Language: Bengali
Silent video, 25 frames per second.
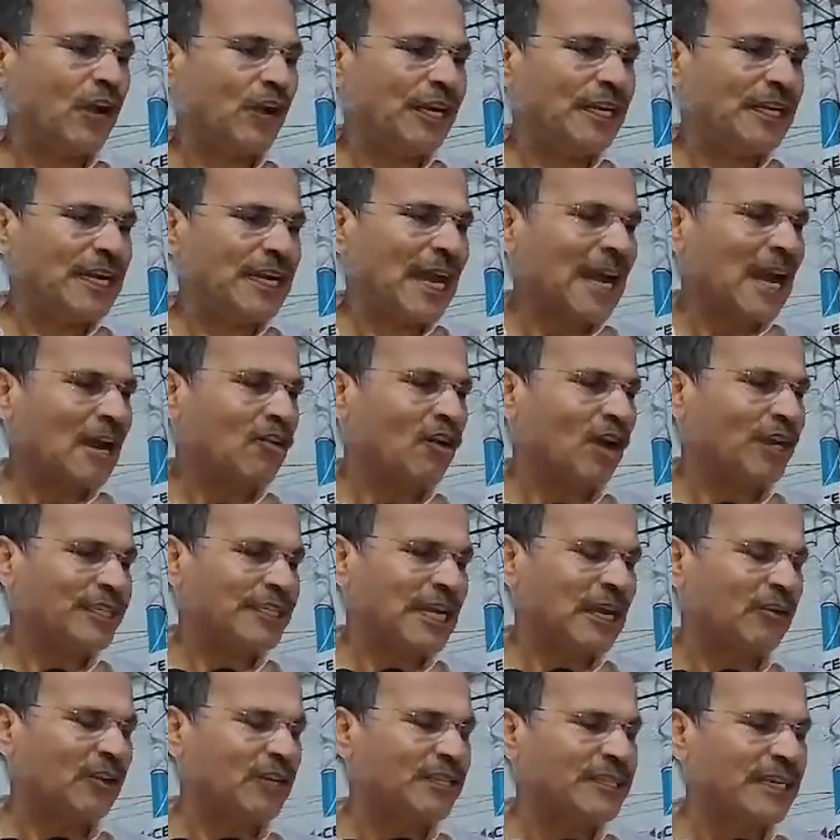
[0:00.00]
কোটি টাকা
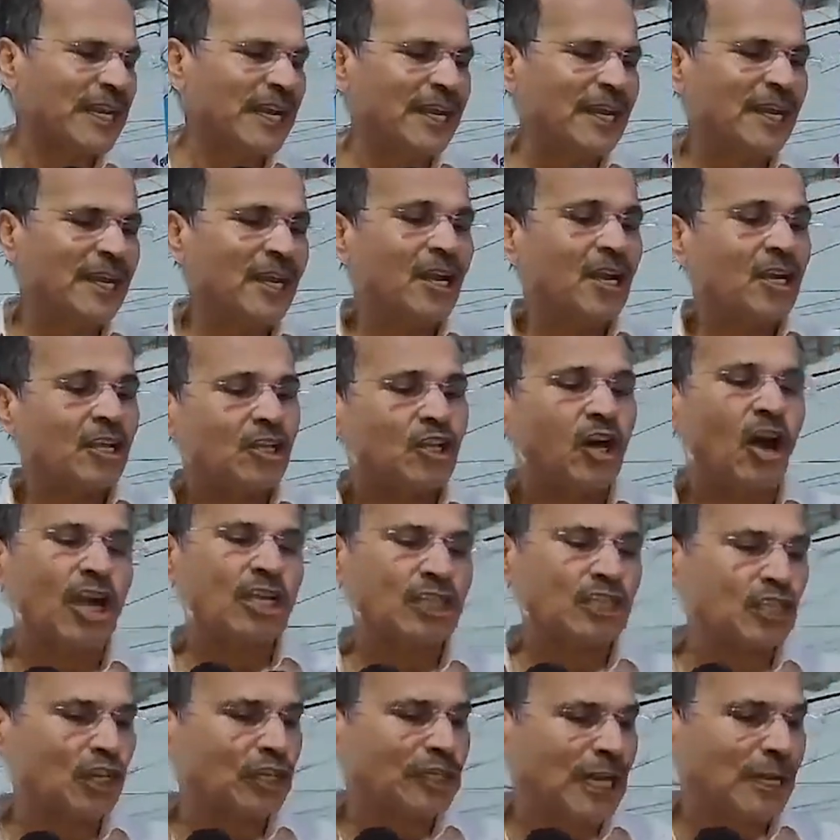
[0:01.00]
খরচা করছে
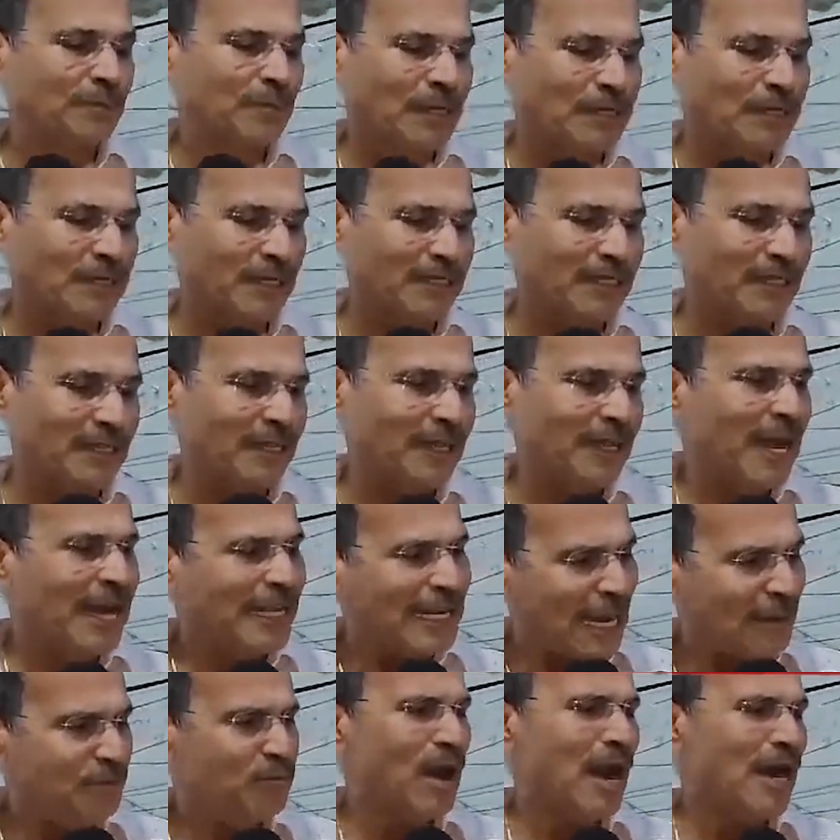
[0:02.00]
ধর্ষকদের বাঁচাতে
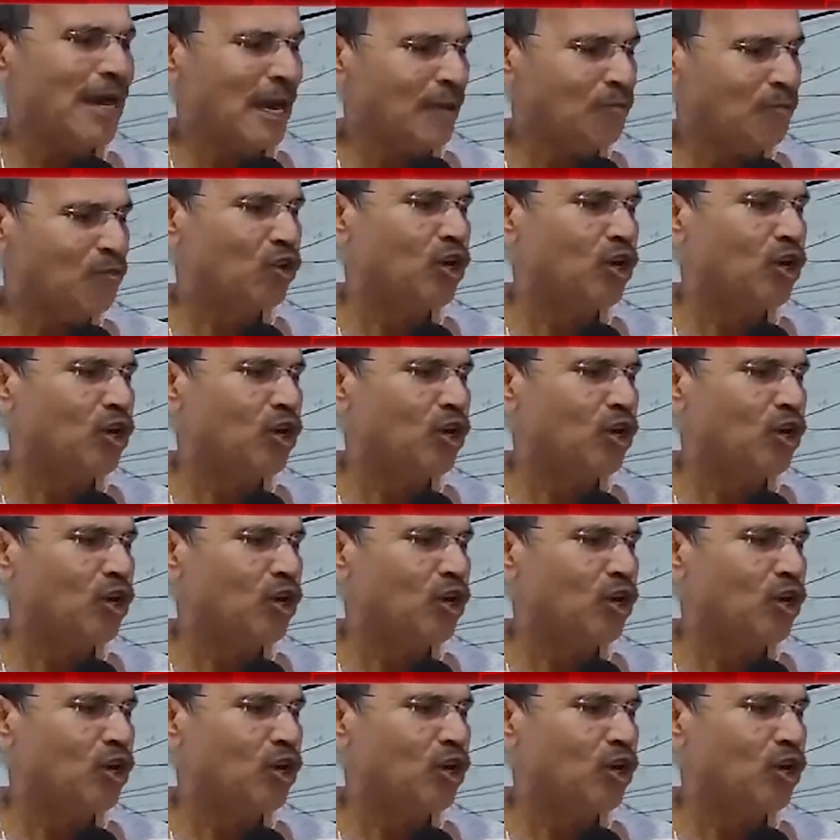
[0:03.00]
এটাই বাংলার